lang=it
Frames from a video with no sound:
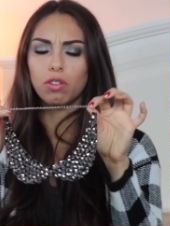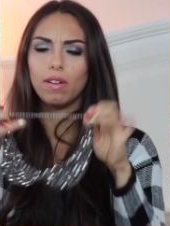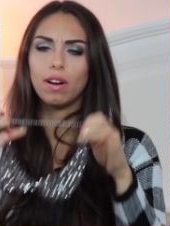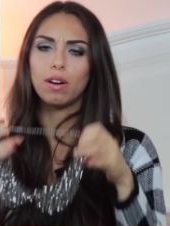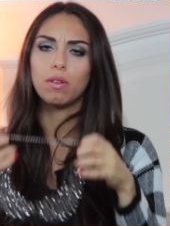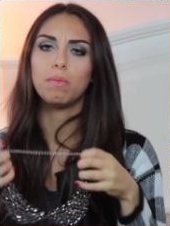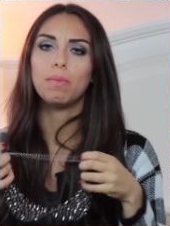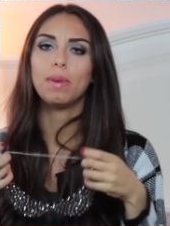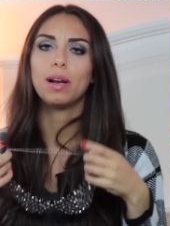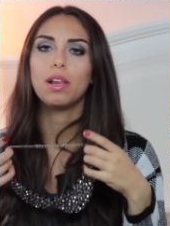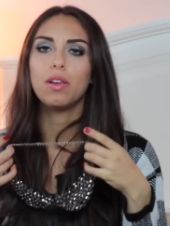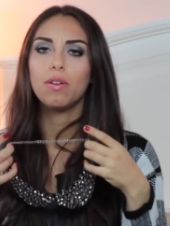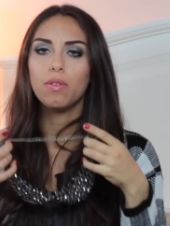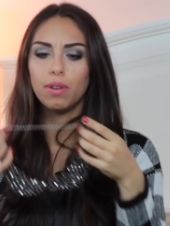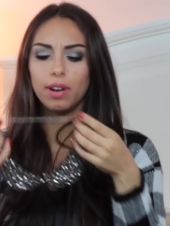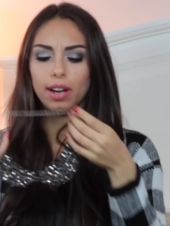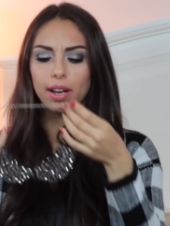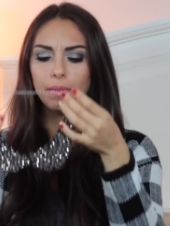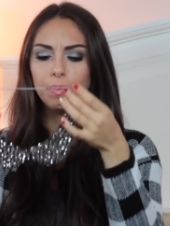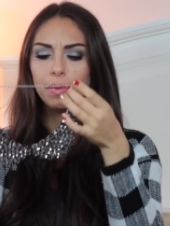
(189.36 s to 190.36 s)
trovare un
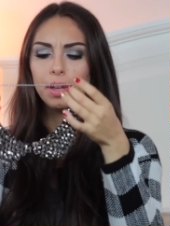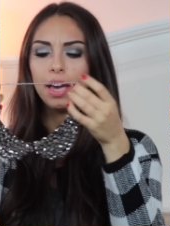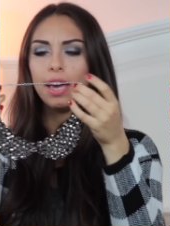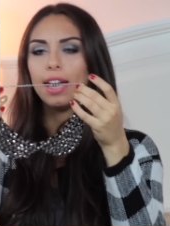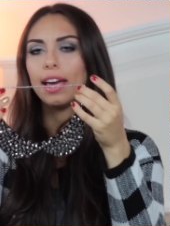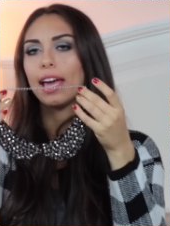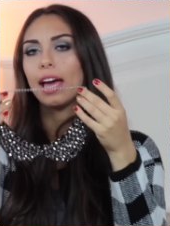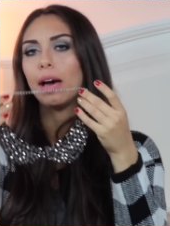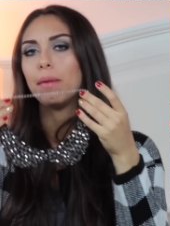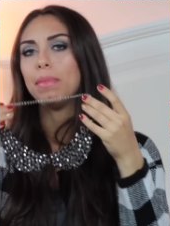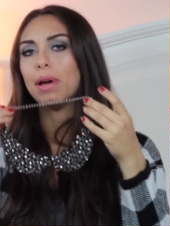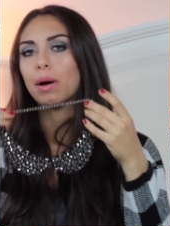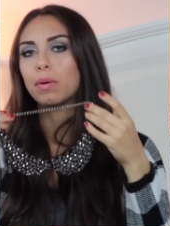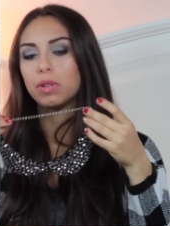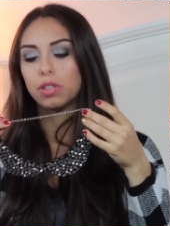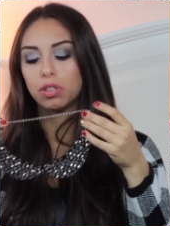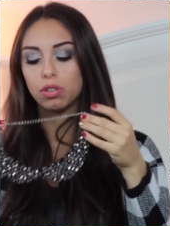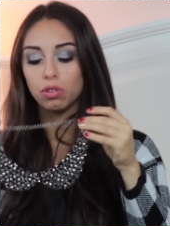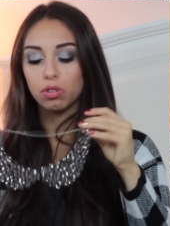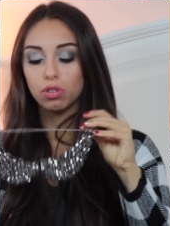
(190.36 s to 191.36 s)
maglione che abbia
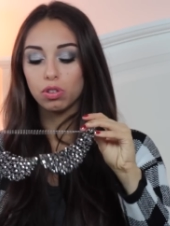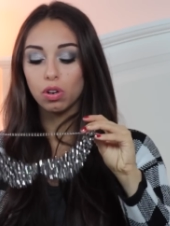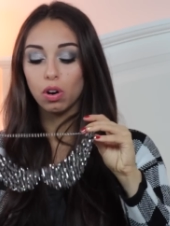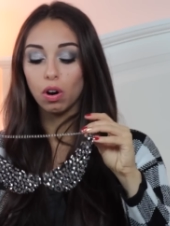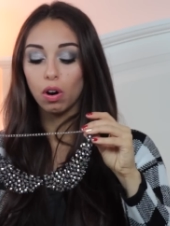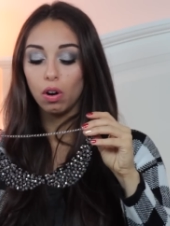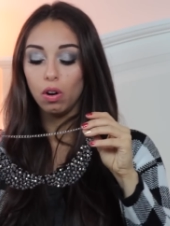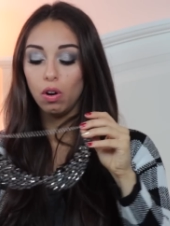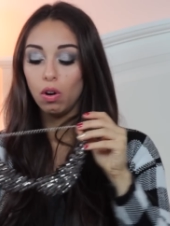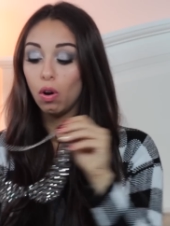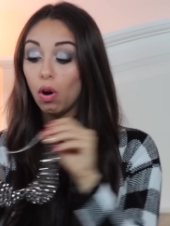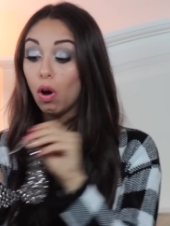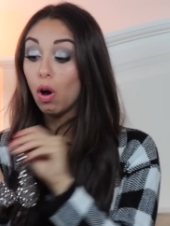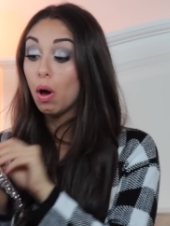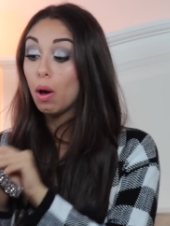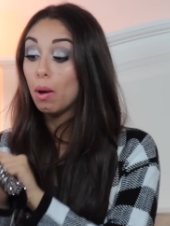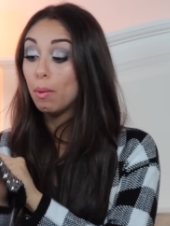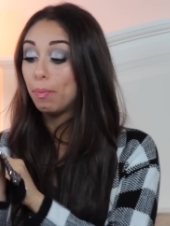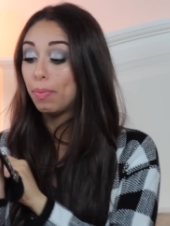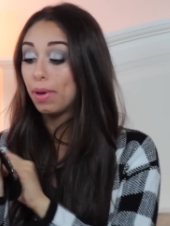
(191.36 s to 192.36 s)
questo scollo
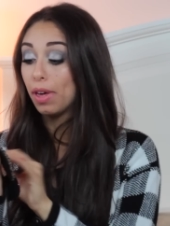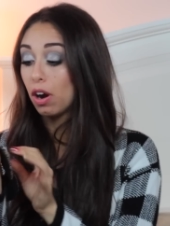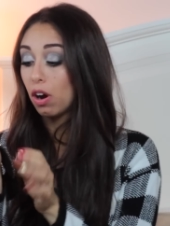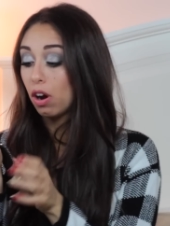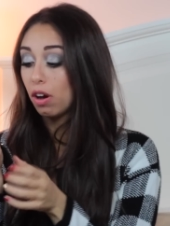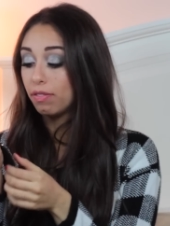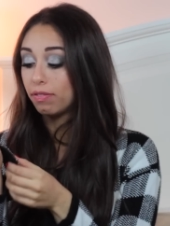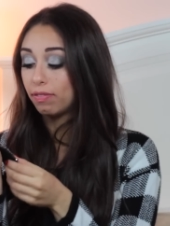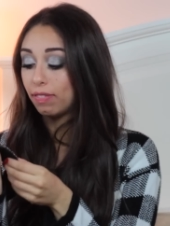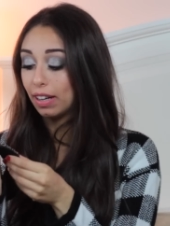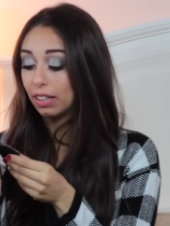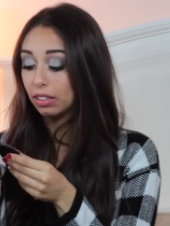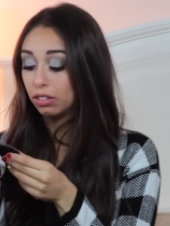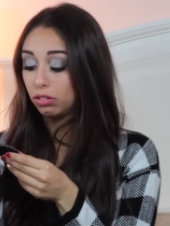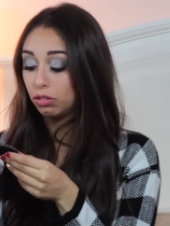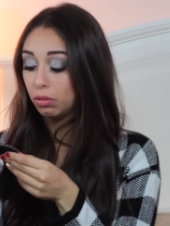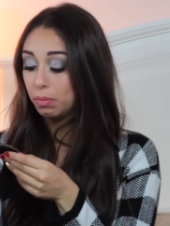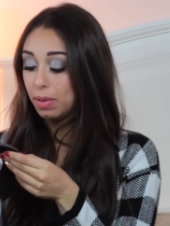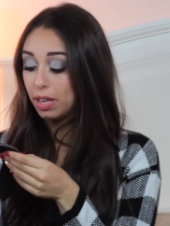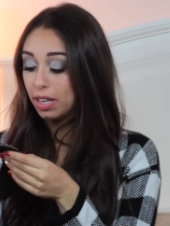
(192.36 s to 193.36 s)
però è
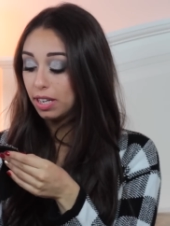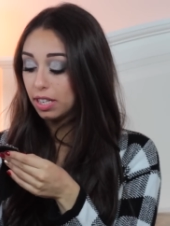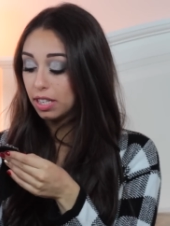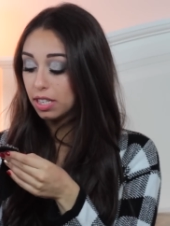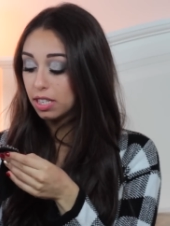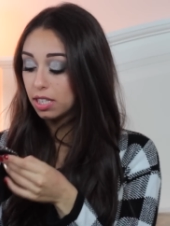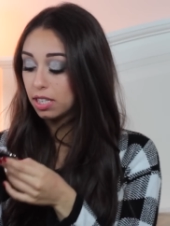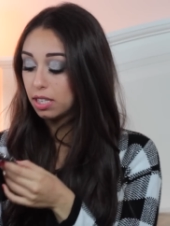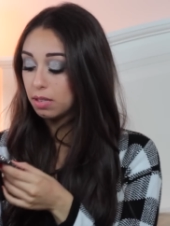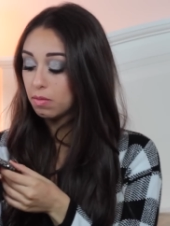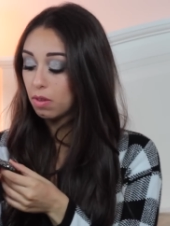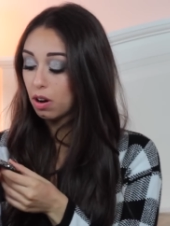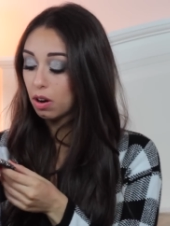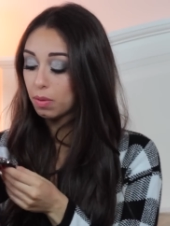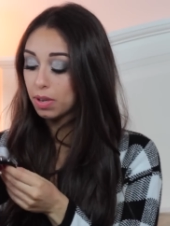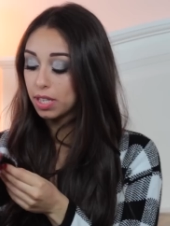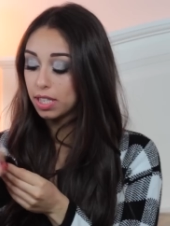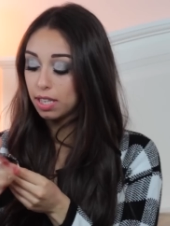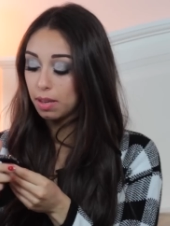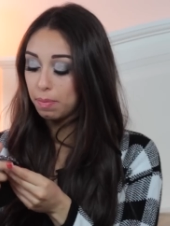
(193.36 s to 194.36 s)
fatto benissimo, ha
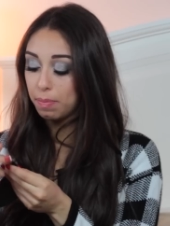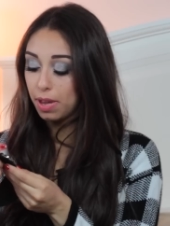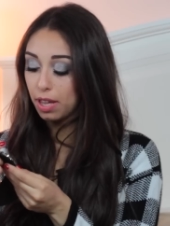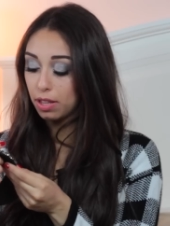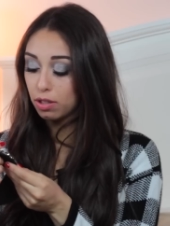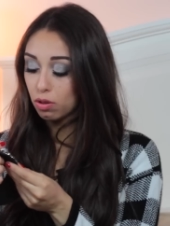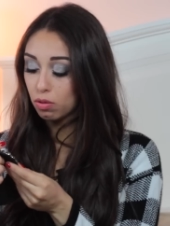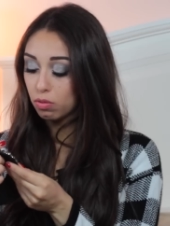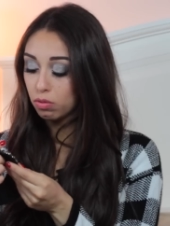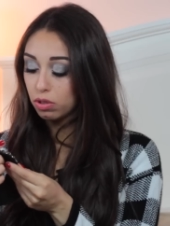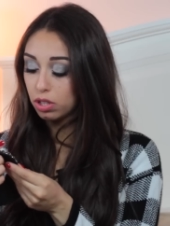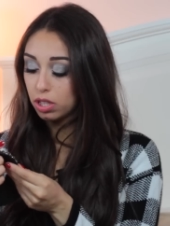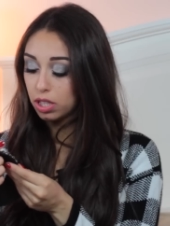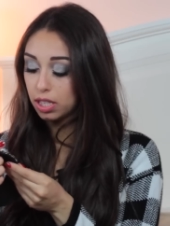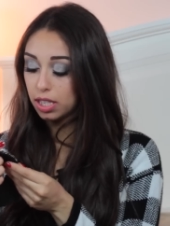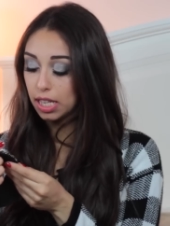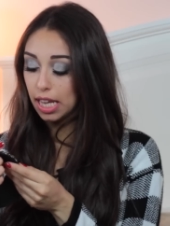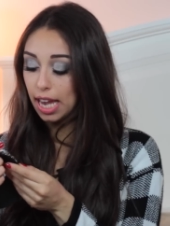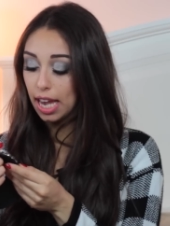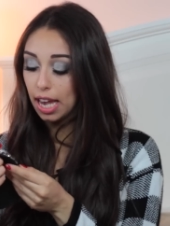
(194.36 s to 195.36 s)
queste
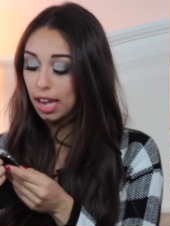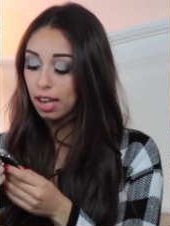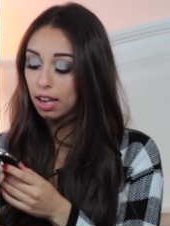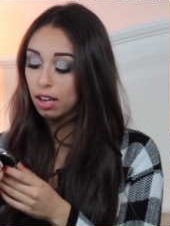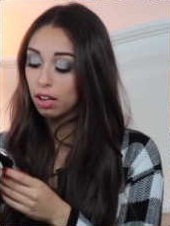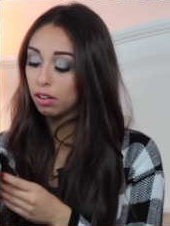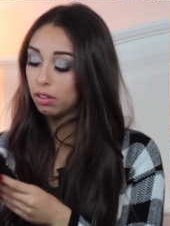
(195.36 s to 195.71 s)
pietruzze